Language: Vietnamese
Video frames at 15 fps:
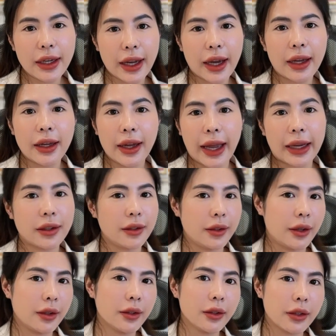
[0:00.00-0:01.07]
nè ảnh
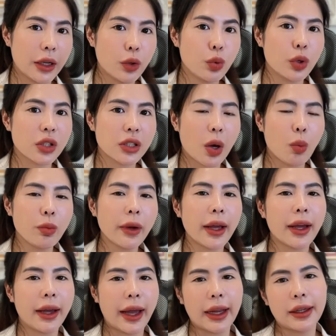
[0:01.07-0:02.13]
hưởng đến cuộc sống nè
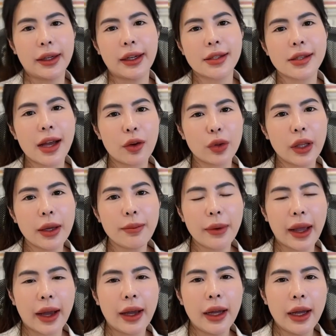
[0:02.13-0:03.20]
ảnh hưởng đến giao tiếp
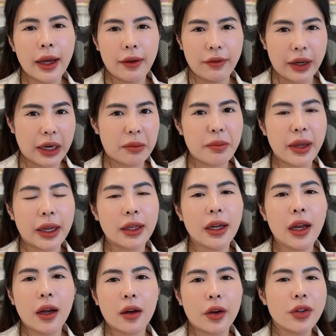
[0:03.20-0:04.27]
nè và đặc biệt
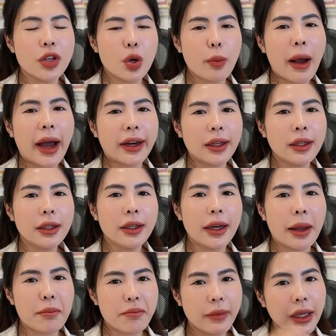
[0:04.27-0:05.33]
có nhiều bạn á,
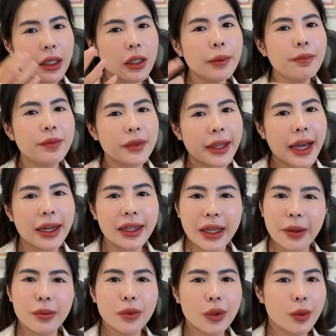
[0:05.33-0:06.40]
là make up trang
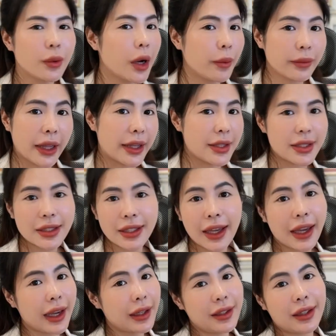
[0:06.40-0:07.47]
điểm cũng không thể
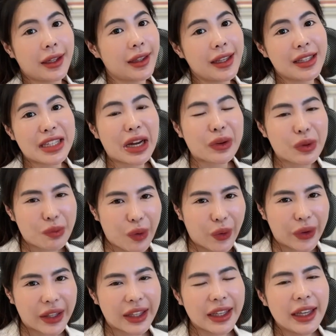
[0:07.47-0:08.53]
che được cái tình trạng đồi mồi
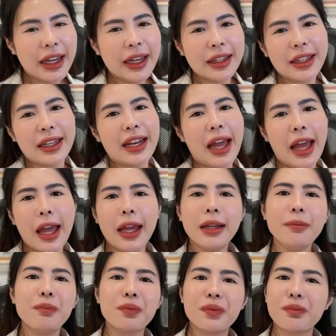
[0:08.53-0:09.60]
thì để
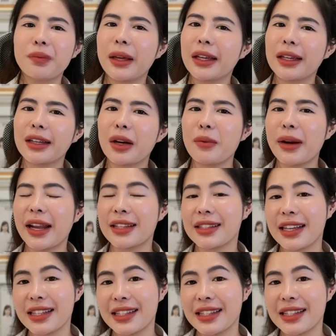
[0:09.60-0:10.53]
mình có một làn da